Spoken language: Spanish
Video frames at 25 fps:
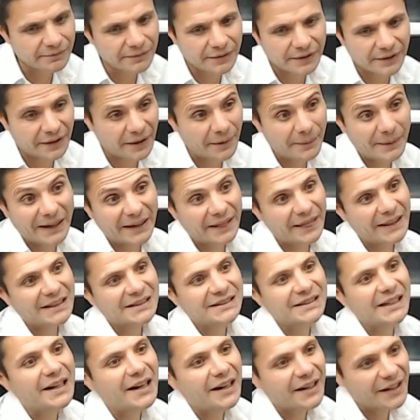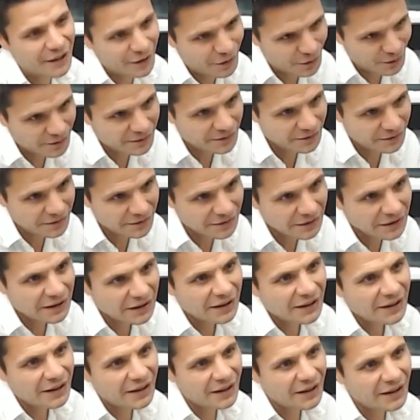reverdecer a Quito, ¿no?
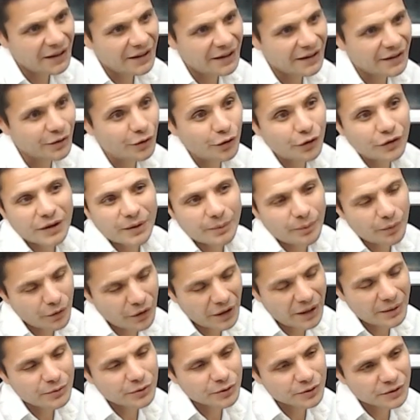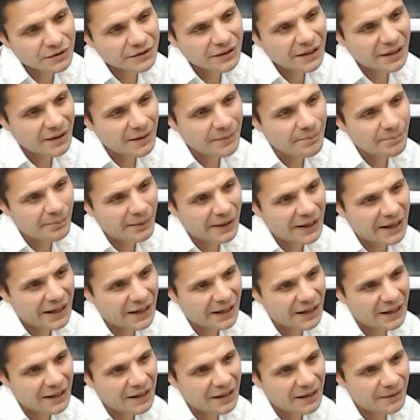Eh, donde podamos
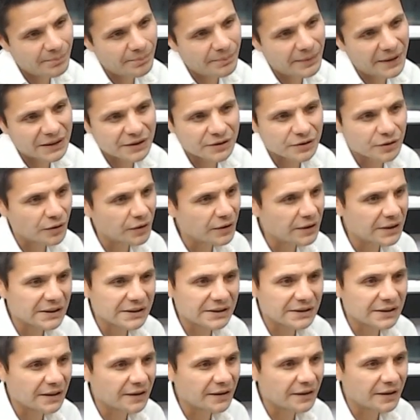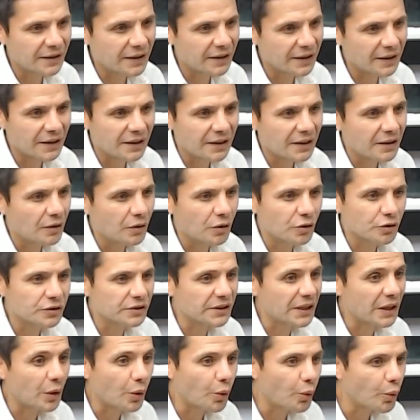emplear a personas de entre los
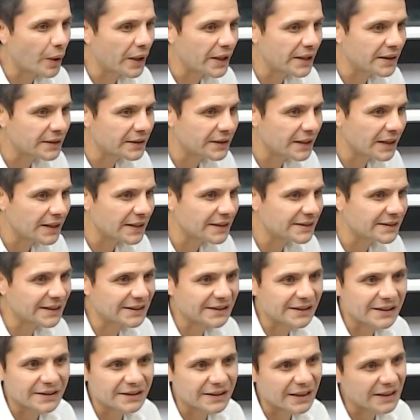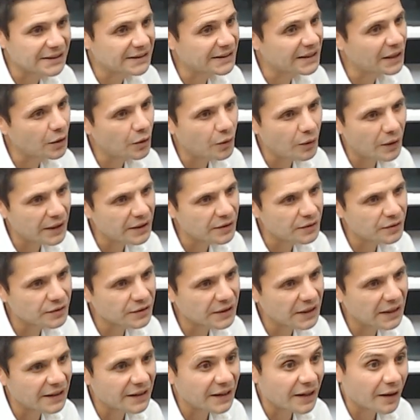50 y 65 años
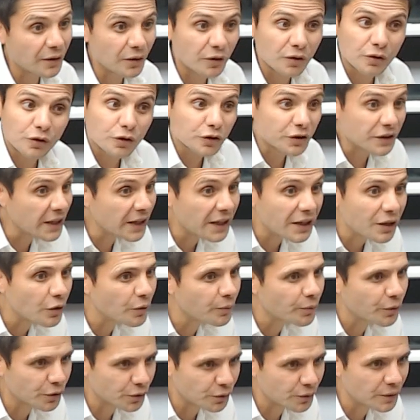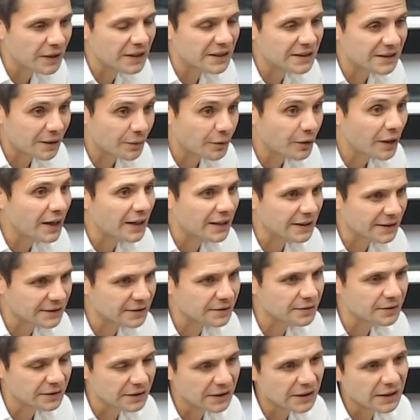que el día de hoy no tienen oportunidades laborales,
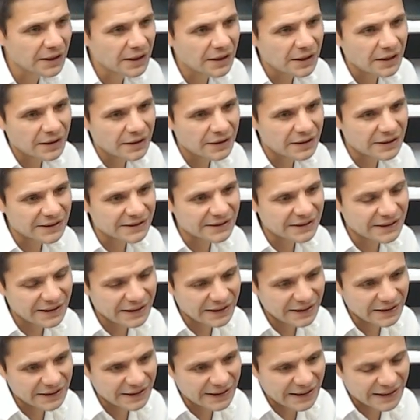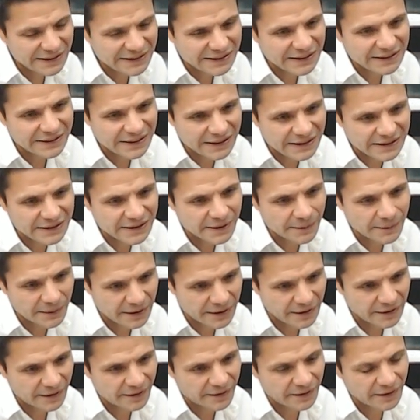¿no? desde esa
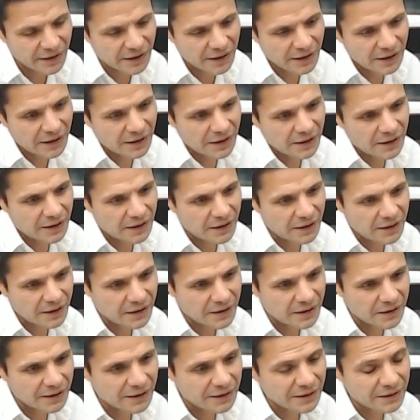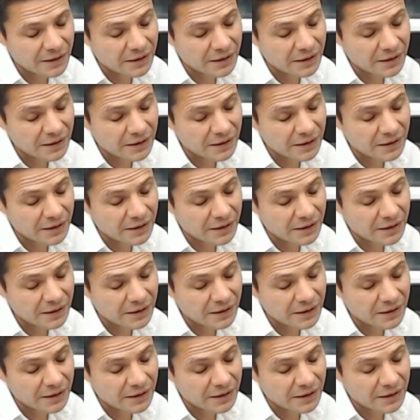sensibilidad. Eh,